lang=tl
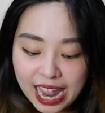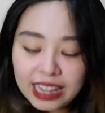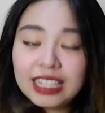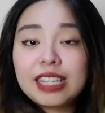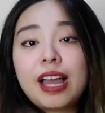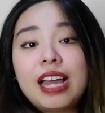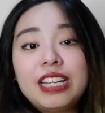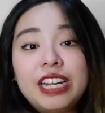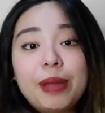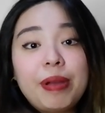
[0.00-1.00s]
And sa
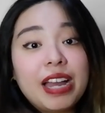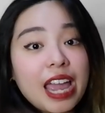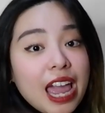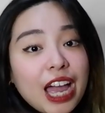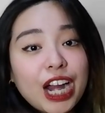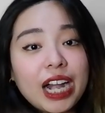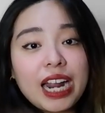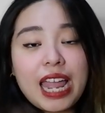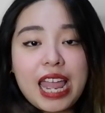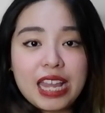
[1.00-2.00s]
kanya namang hair
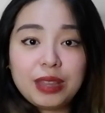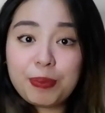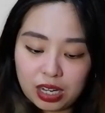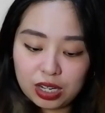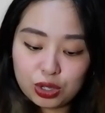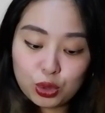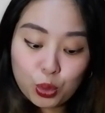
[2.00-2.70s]
and uh,